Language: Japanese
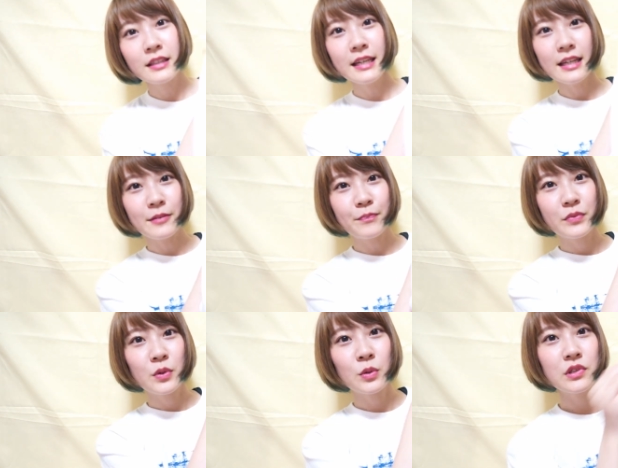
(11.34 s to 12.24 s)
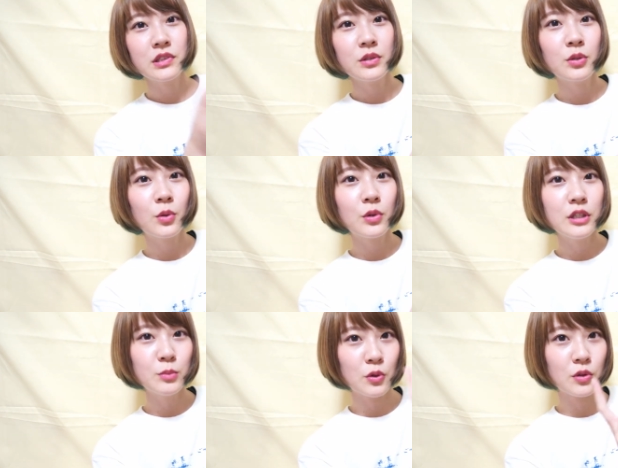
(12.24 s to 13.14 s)
でこっちの横に
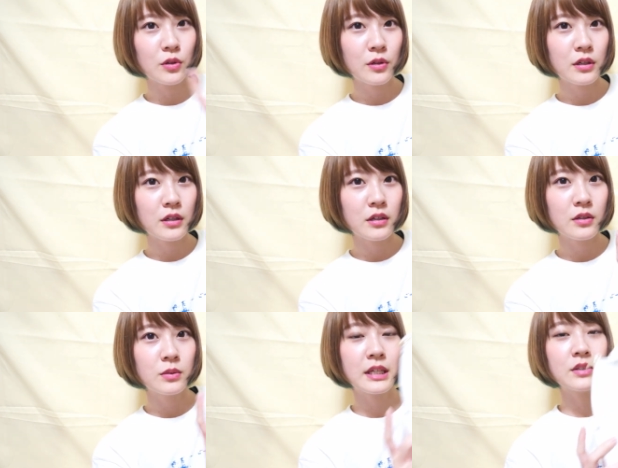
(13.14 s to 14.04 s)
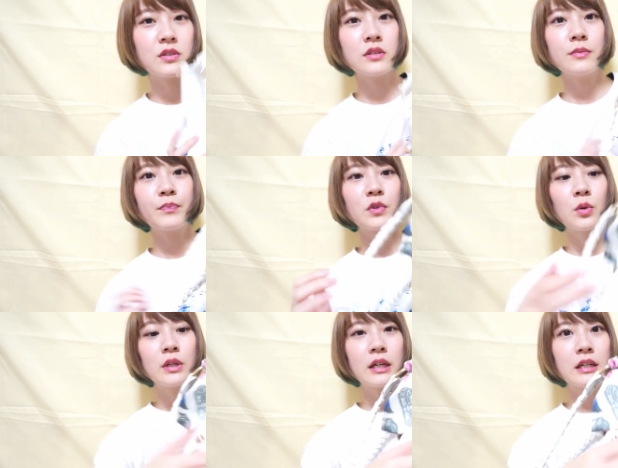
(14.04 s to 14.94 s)
も2つ
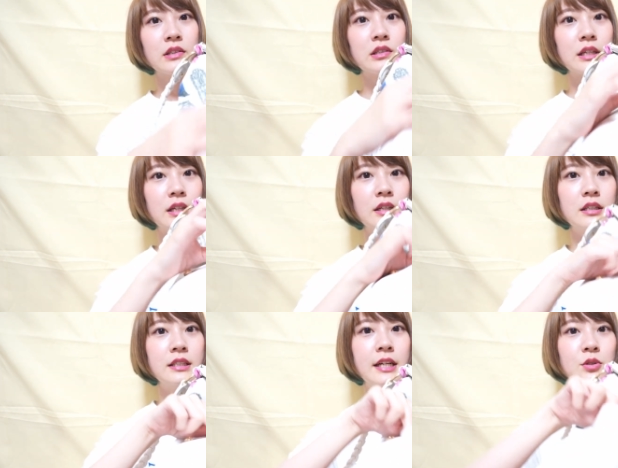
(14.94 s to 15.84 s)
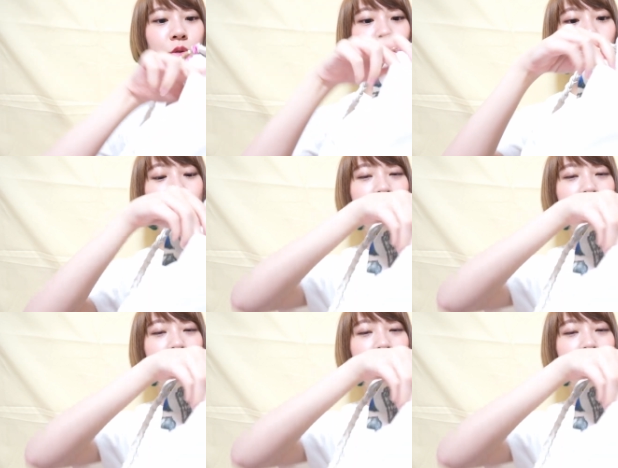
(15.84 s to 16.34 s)
こんな感じで入れるところが